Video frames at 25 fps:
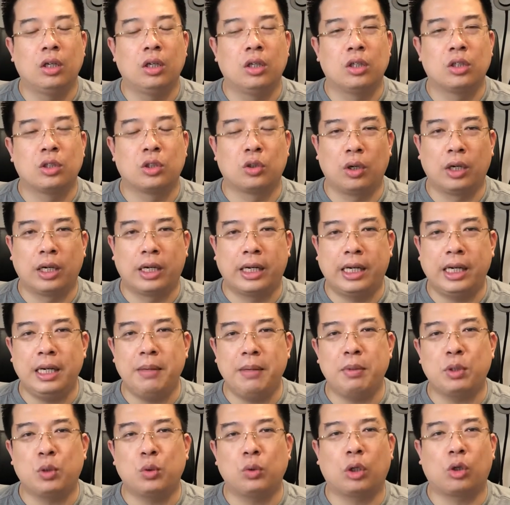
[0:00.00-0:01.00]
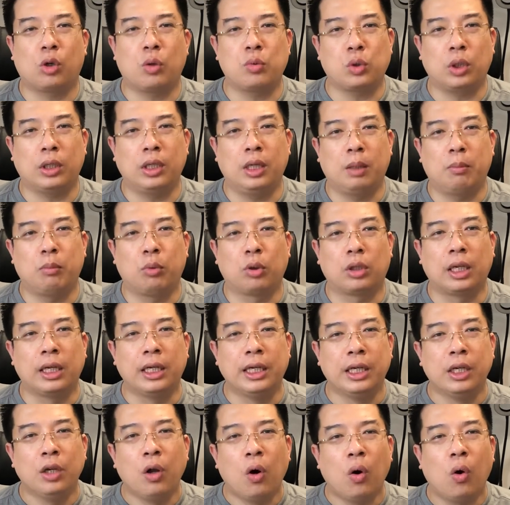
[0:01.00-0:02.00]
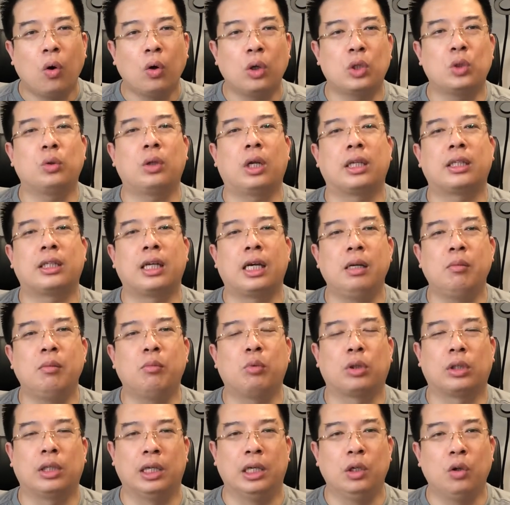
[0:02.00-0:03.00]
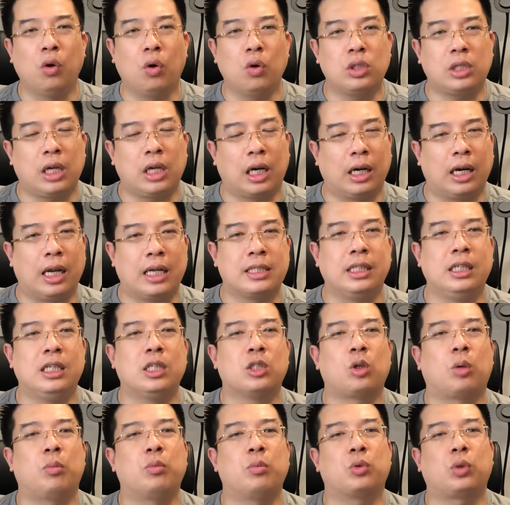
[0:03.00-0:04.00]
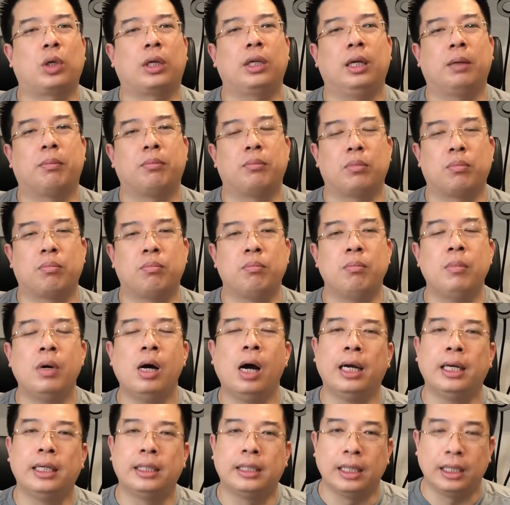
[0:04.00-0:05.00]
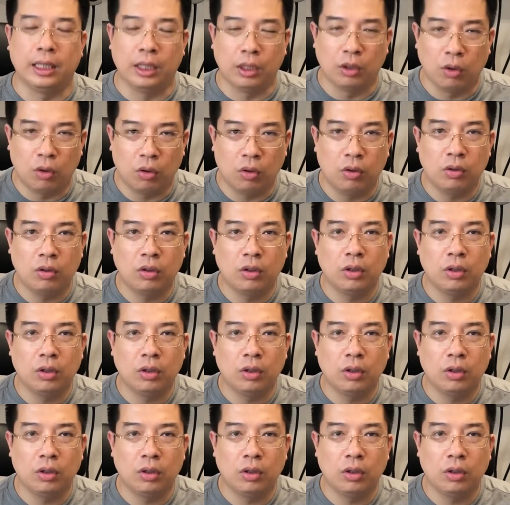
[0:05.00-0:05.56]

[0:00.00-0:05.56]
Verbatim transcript: Rồi là khi mà chúng ta có doanh nghiệp 1 tỷ đô thì chúng ta thấy là 1 tỷ đô chẳng là gì so với doanh nghiệp 10 tỷ đô.